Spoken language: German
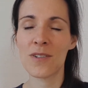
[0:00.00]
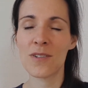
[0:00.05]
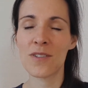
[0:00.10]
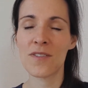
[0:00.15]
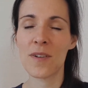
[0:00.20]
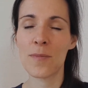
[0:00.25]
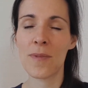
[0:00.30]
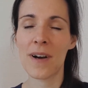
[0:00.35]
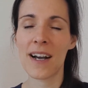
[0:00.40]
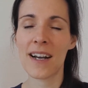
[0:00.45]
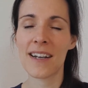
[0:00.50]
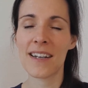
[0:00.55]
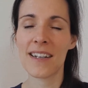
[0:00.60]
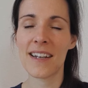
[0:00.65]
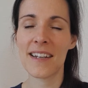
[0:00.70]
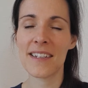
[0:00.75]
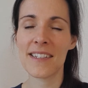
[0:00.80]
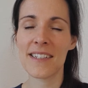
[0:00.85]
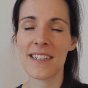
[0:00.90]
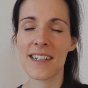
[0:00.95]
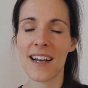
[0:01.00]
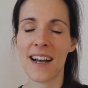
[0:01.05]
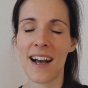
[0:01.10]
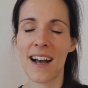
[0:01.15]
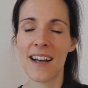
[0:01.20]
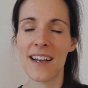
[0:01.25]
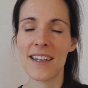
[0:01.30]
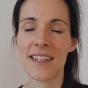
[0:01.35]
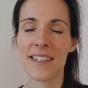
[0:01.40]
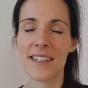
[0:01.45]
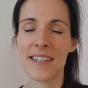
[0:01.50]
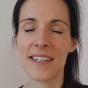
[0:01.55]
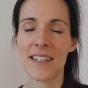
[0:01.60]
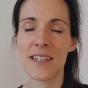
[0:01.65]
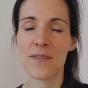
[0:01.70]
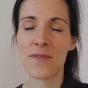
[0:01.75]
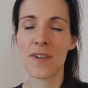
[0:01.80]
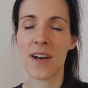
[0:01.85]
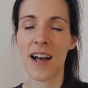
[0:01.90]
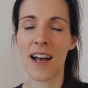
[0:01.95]
und wir machen gleich drei
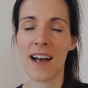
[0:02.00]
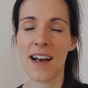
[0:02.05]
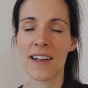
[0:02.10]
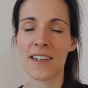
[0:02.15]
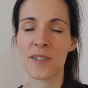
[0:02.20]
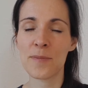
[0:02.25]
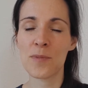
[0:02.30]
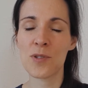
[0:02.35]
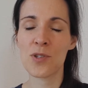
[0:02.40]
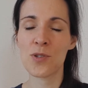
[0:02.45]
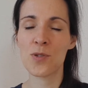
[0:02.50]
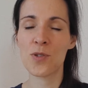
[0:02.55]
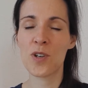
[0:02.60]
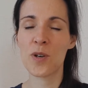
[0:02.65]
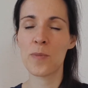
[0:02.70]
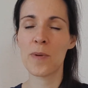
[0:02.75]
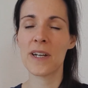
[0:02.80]
tiefe Atemzüge,